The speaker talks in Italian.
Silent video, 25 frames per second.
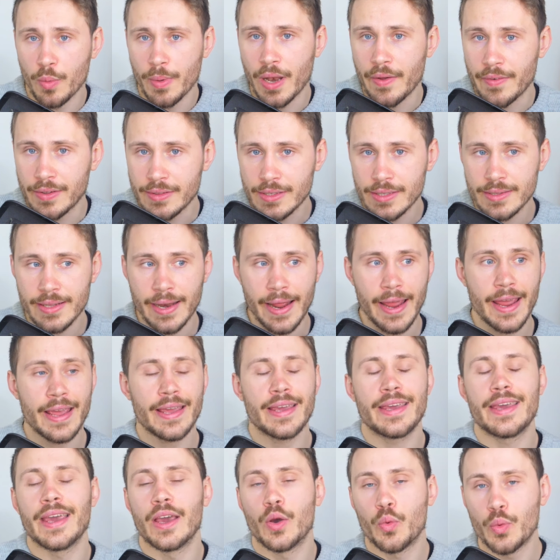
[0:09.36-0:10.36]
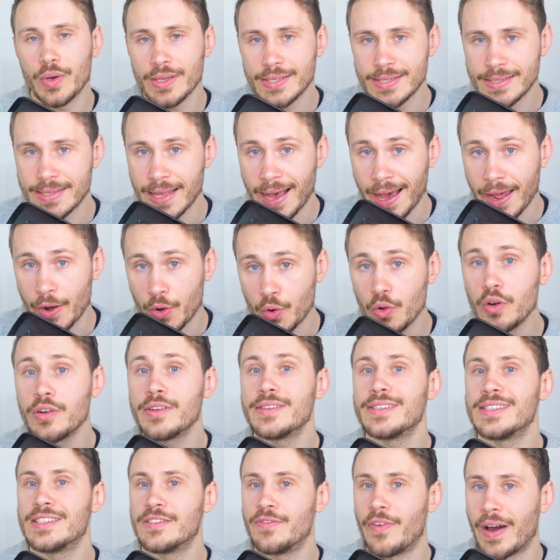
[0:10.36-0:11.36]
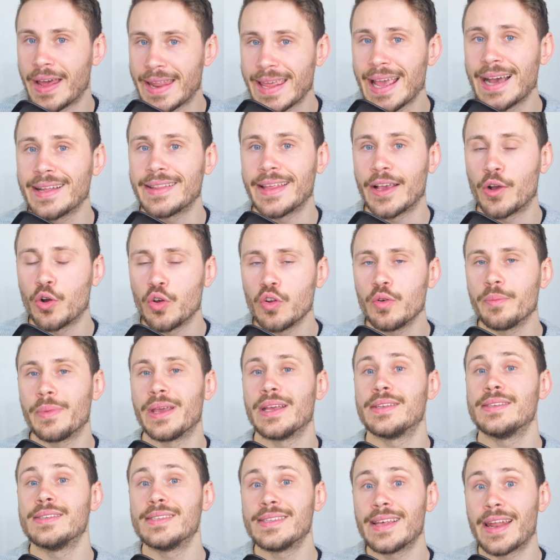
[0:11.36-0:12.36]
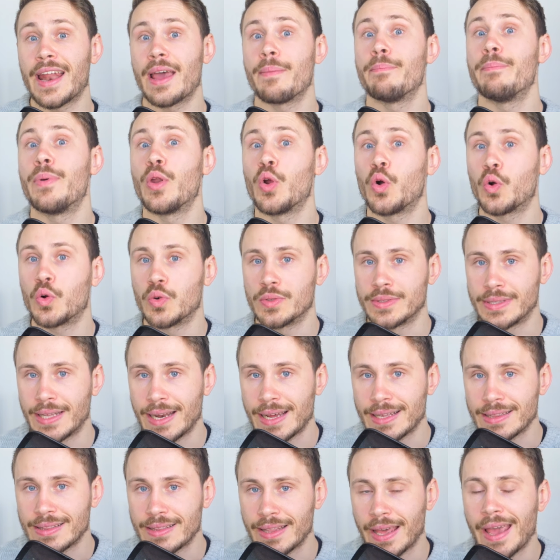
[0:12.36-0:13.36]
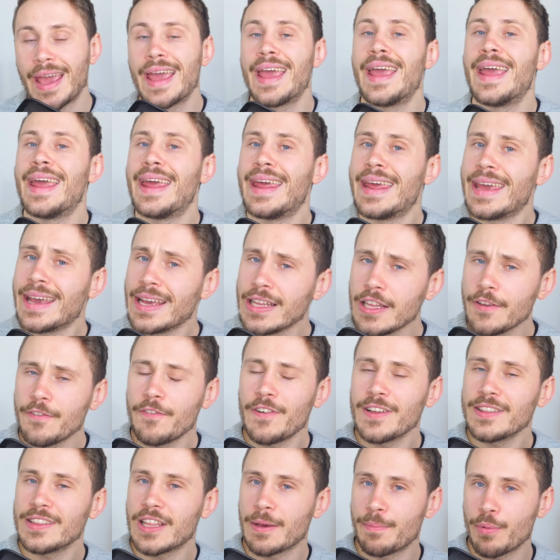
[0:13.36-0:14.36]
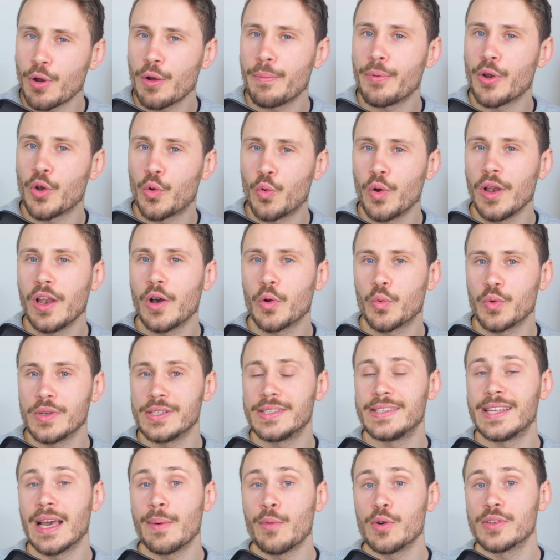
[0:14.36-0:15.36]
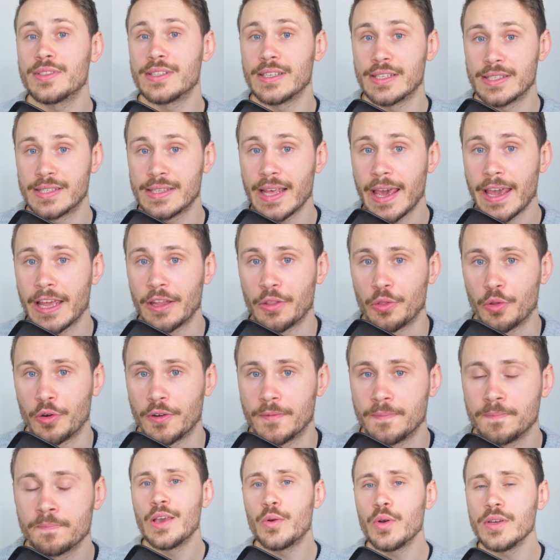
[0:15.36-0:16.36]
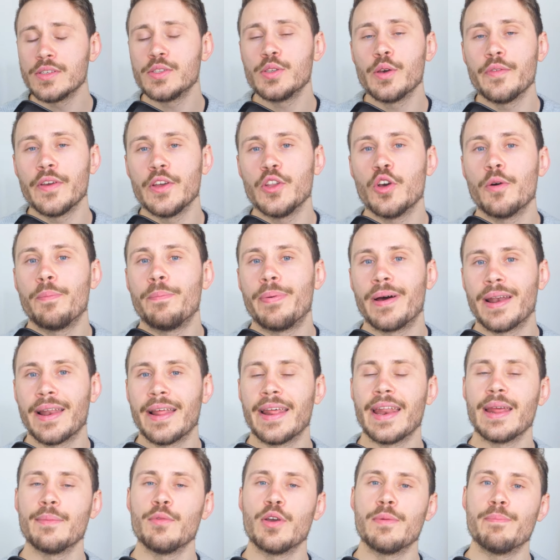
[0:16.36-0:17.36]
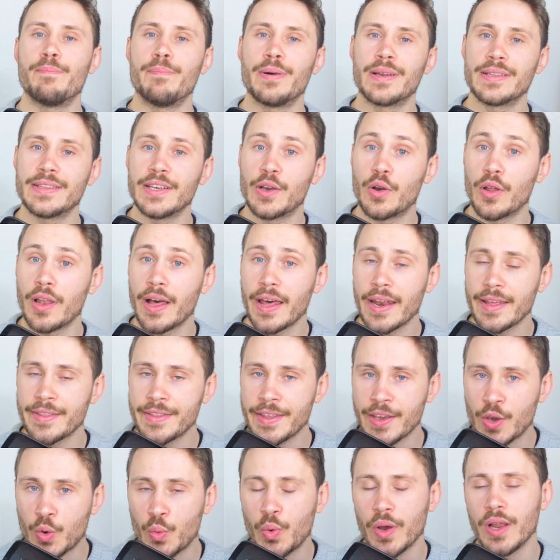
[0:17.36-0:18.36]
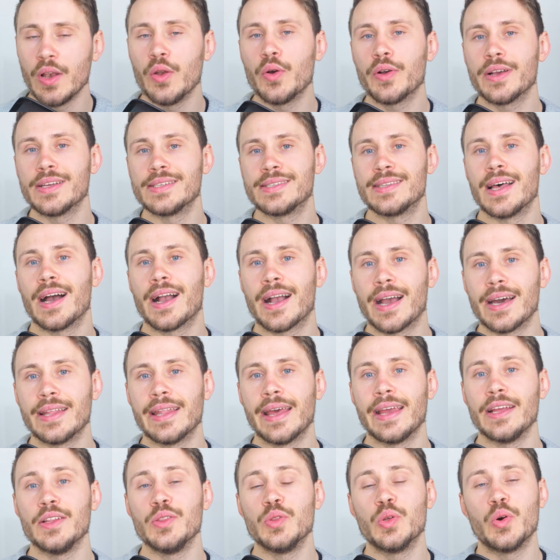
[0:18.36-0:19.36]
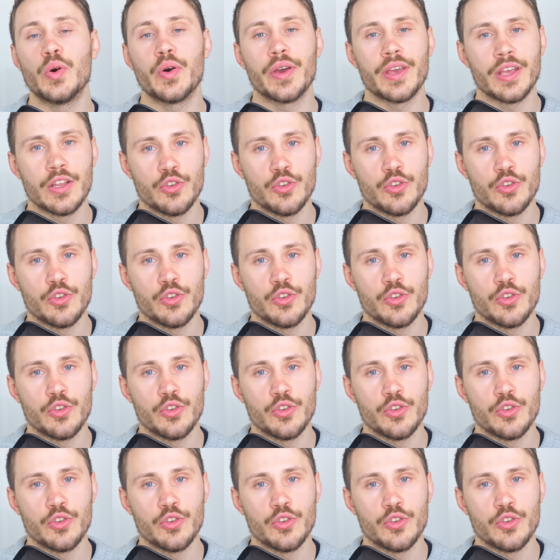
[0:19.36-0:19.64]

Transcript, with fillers: 2023 che quest'anno svariate economie si sarebbero contratte di fatto è proprio quello a cui stiamo assistendo. In questo video parleremo in particolare di quello che sta accadendo